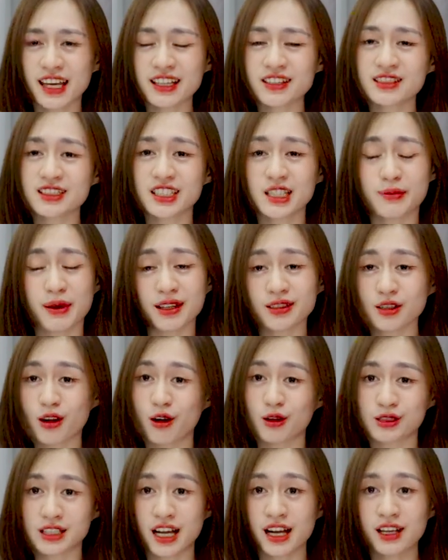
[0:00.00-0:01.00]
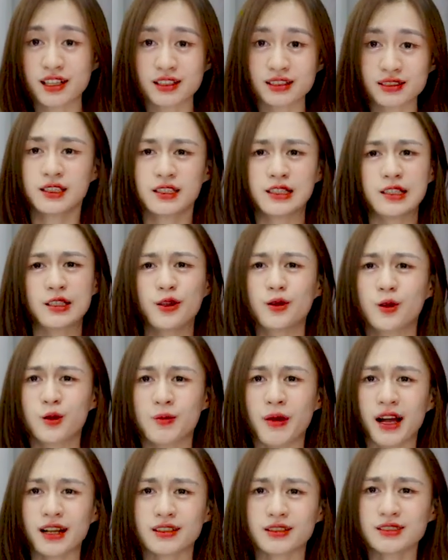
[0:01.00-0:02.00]
hết những gì bạn có ra kiểu
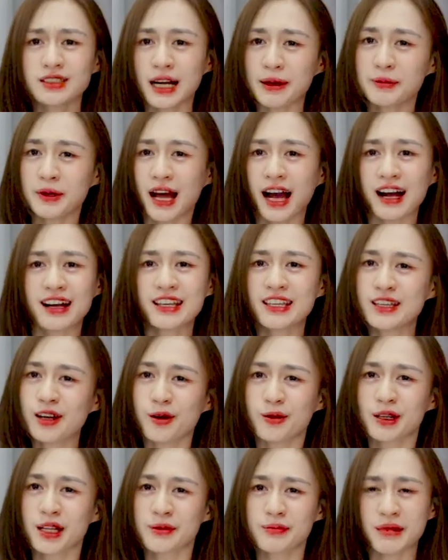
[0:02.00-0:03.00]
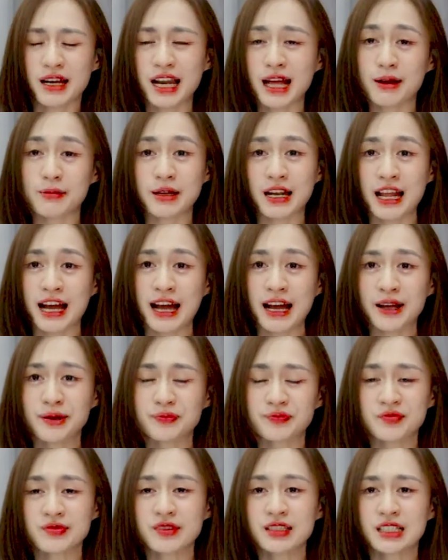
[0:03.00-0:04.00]
bạn cứ áp hàng hiệu này bla bla
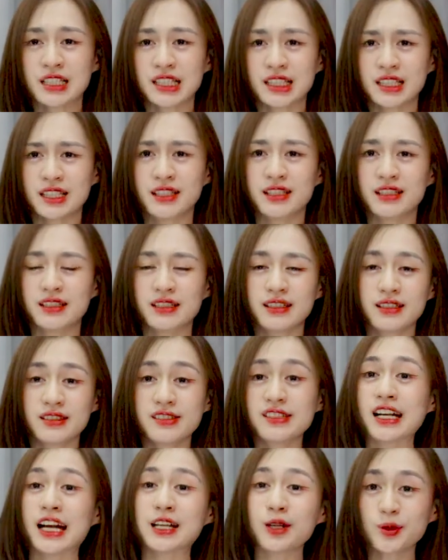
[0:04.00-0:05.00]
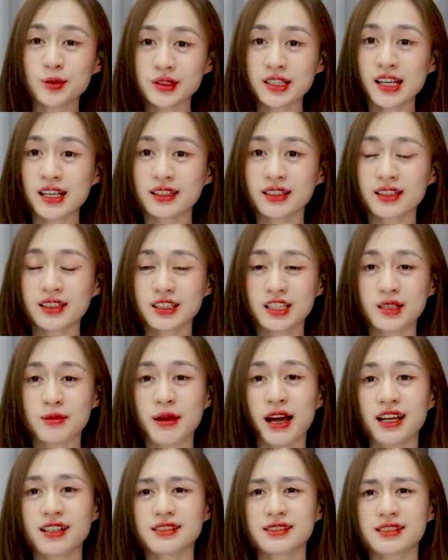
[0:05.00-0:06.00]
thì như cái đầu tiên ấy thì
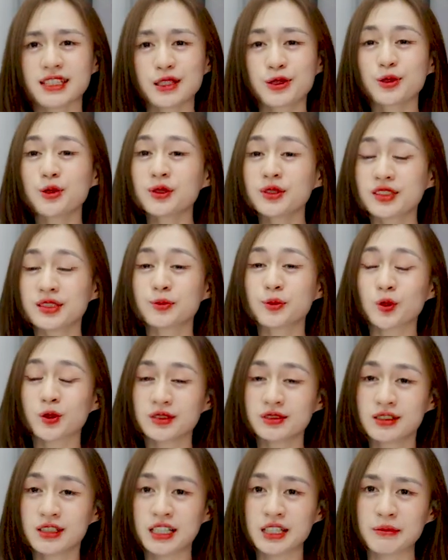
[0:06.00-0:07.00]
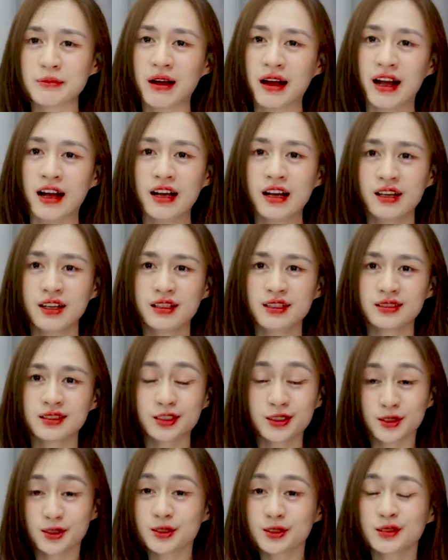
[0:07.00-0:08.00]
bạn sẽ thu hút được một người mà
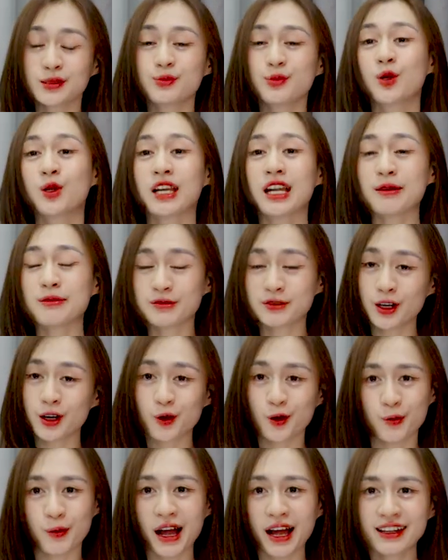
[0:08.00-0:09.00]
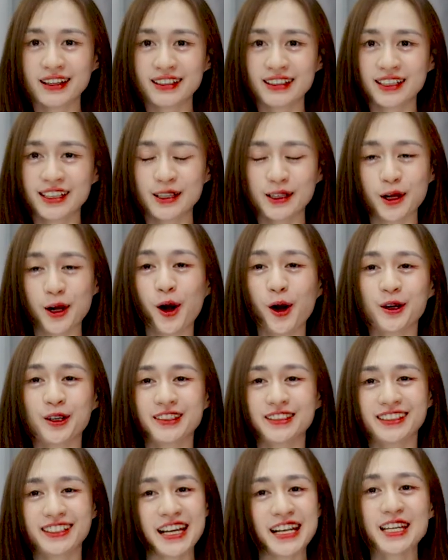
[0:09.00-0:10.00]
thực sự muốn làm vợ của bạn
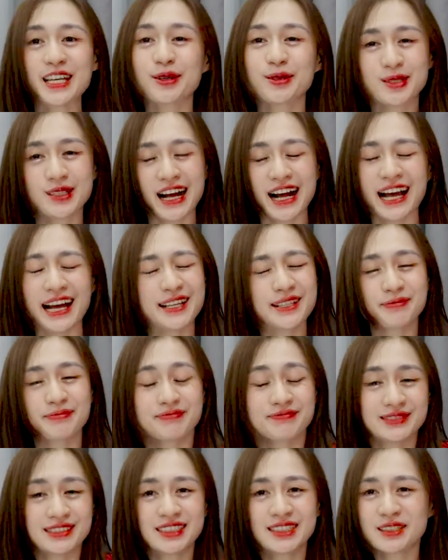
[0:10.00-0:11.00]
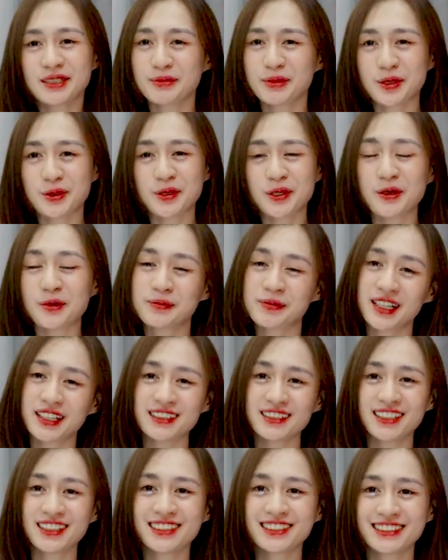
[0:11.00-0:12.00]
còn cái kiểu thứ hai mình cũng không biết
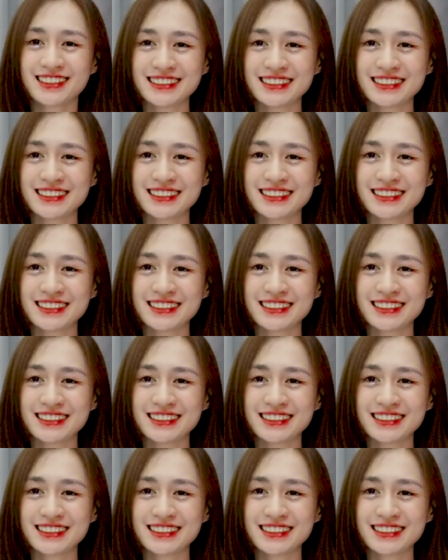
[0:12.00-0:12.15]
nữa